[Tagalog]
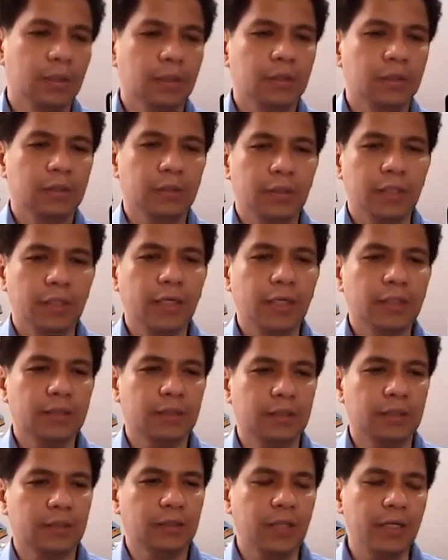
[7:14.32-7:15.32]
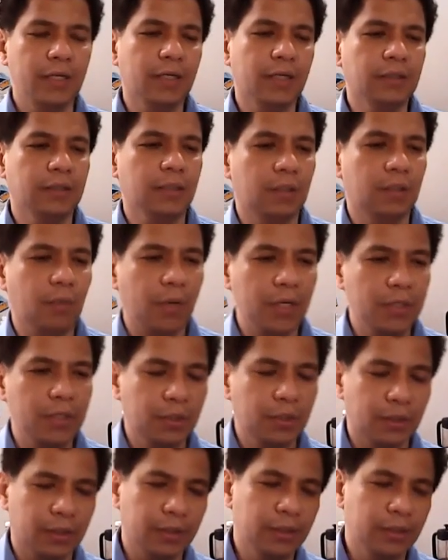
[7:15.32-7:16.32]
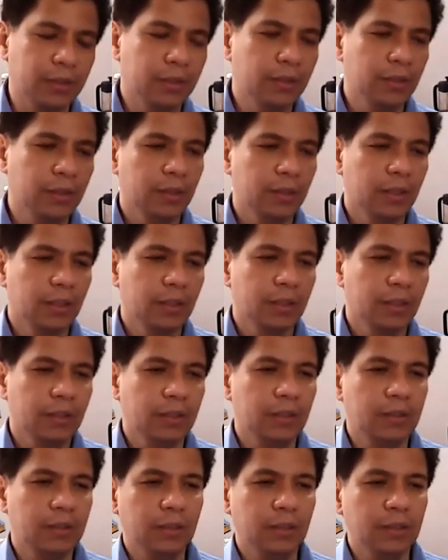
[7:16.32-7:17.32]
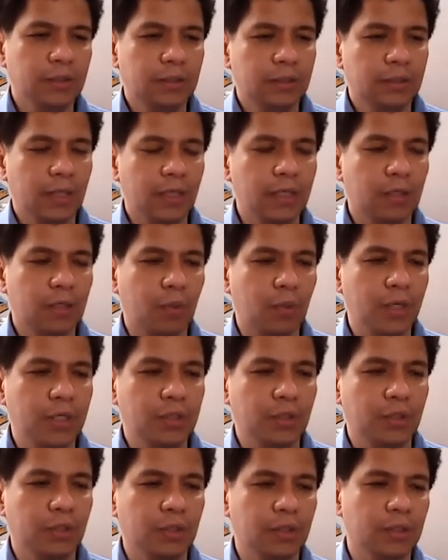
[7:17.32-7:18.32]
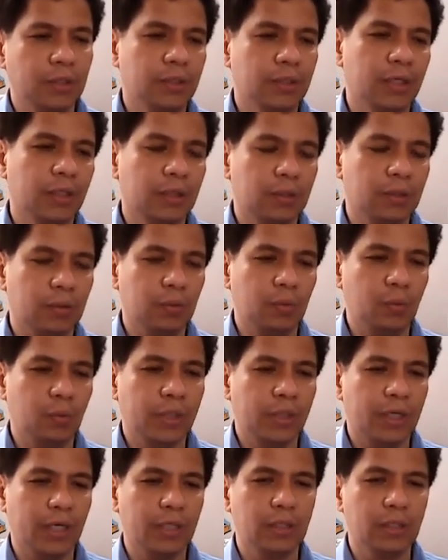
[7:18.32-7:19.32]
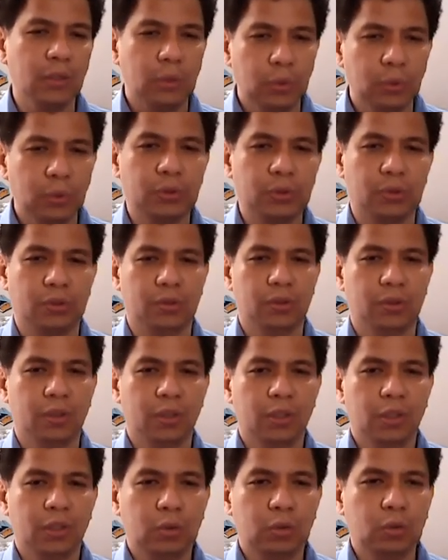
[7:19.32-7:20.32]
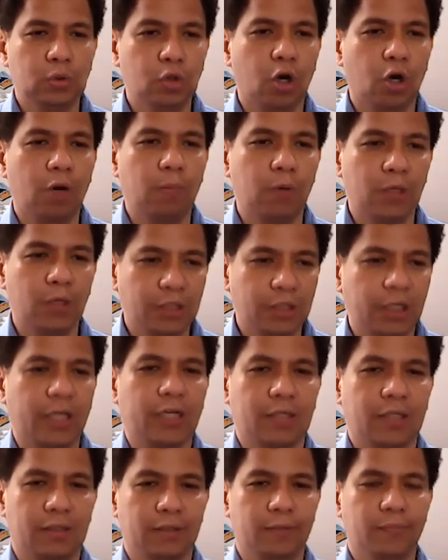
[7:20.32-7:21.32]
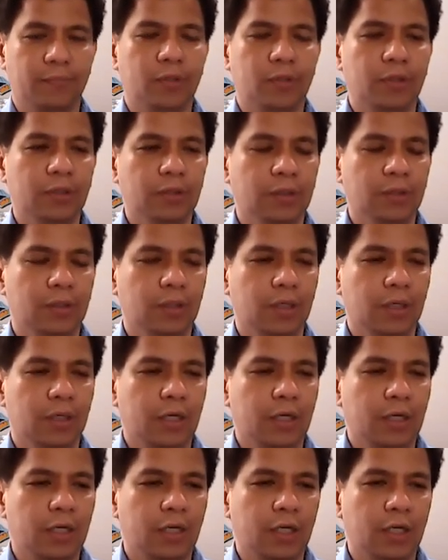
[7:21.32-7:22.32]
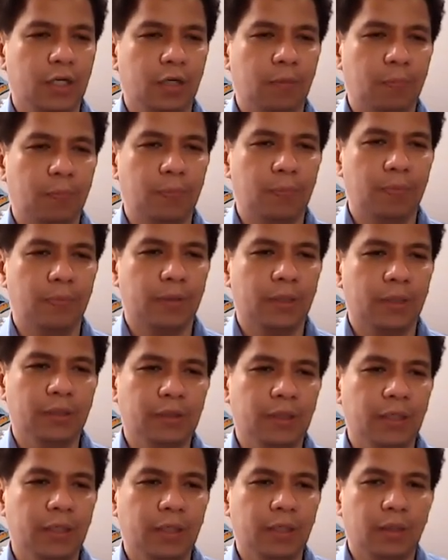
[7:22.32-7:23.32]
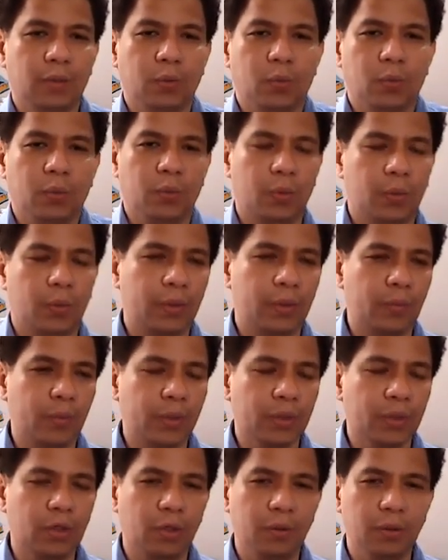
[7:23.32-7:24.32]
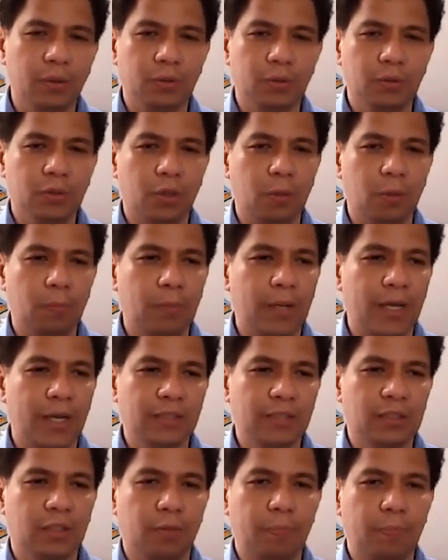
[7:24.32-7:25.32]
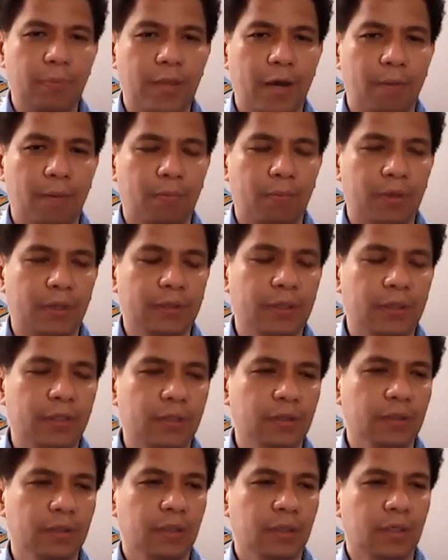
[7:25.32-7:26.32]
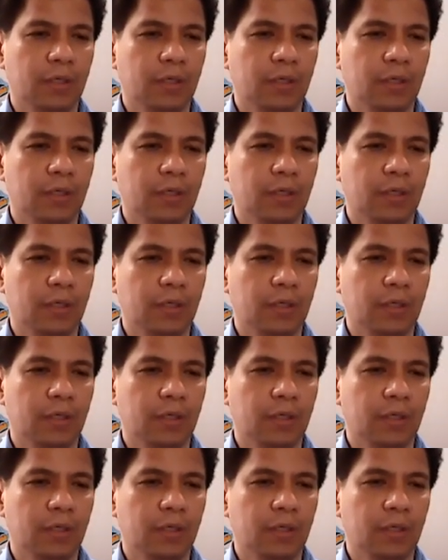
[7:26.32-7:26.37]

So the next, the next equation, this is an equation that we can use to double check, no? If, kasi we were, we're going to solve lots of numbers, ano?